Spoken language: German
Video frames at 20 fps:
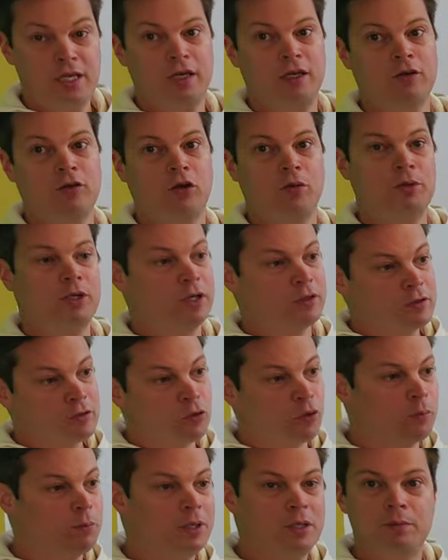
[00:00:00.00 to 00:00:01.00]
hier in
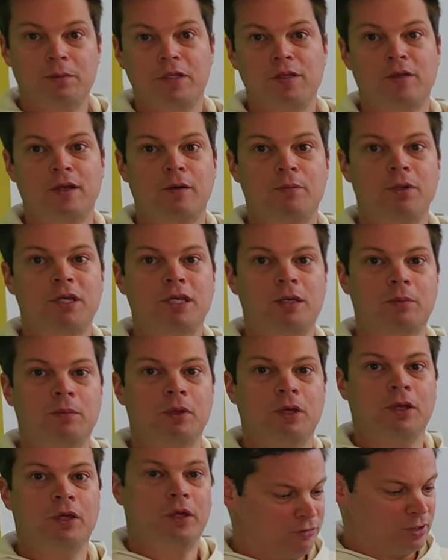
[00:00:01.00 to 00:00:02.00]
Kombination mit Mr. Beam
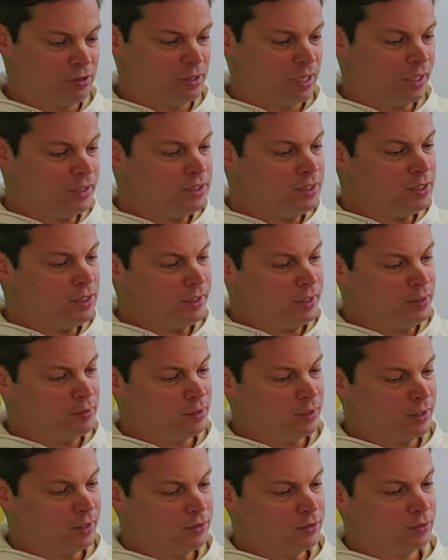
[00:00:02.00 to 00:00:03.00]
etwas
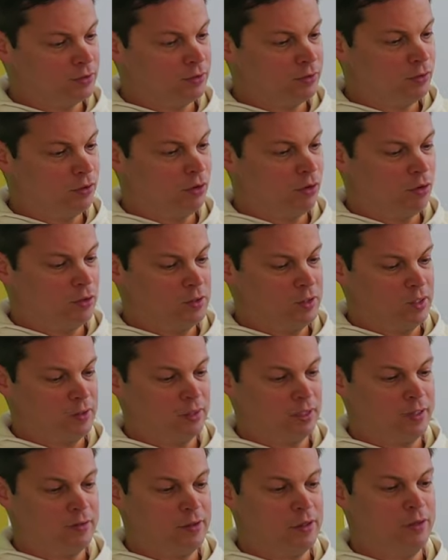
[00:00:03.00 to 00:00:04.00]
reingelasert und
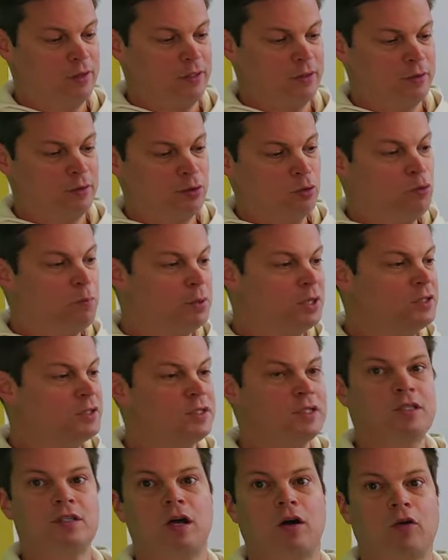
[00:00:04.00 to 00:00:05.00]
das Ganze dann so
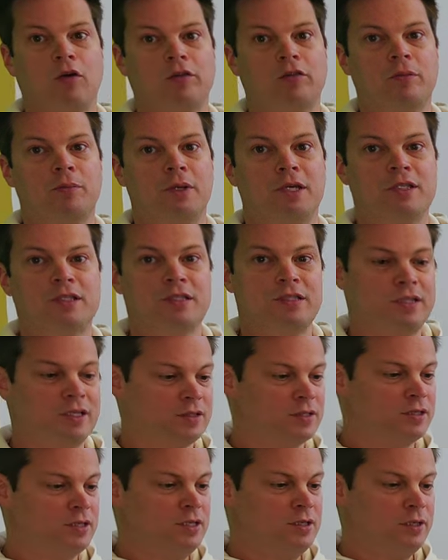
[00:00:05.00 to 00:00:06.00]
präzise ausgemessen,
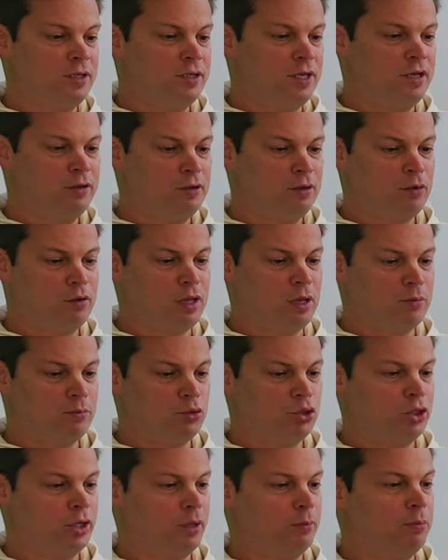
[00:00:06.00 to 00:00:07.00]
dass es hinterher
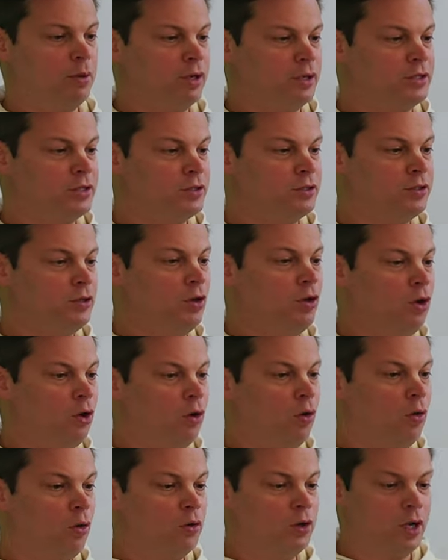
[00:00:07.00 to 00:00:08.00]
zusammensteckbar ist
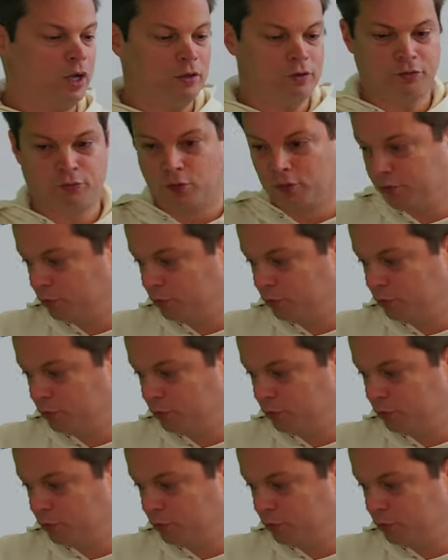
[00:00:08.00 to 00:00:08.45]
und als